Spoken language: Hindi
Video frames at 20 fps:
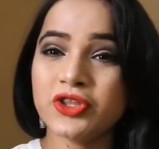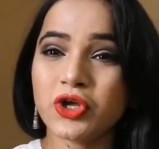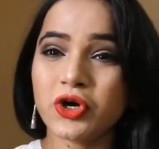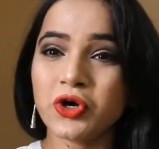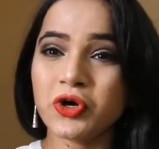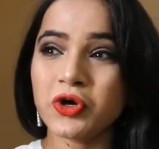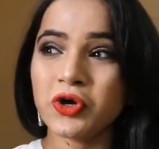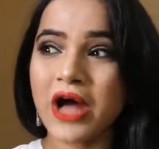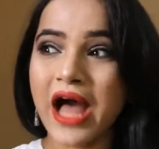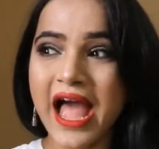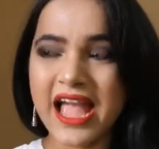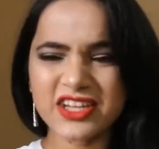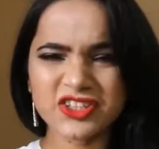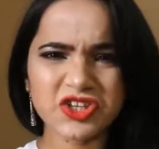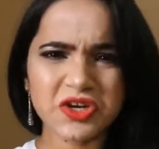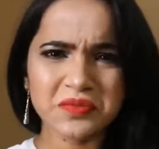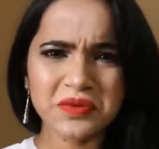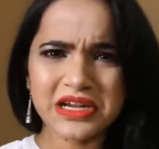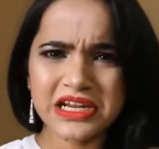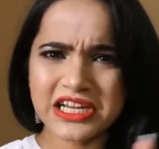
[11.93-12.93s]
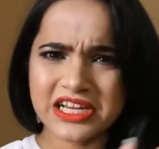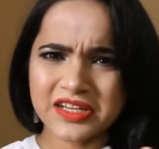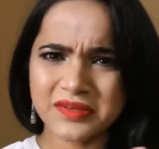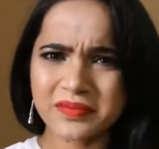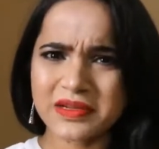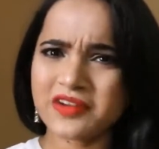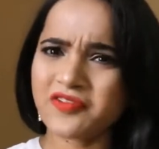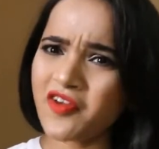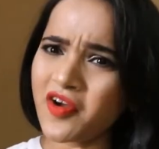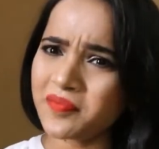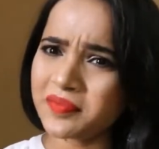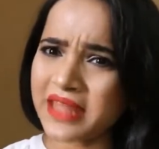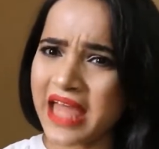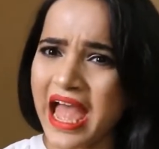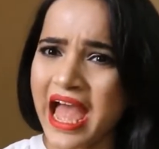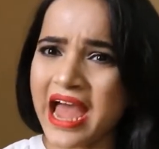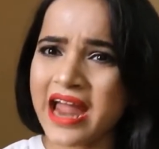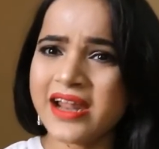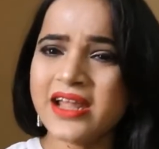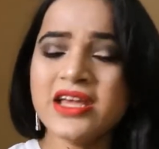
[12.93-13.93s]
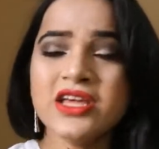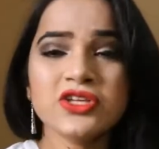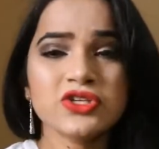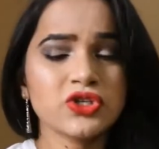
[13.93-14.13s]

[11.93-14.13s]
तो आई शॉप द लिटिल बिट फ्रॉम दैट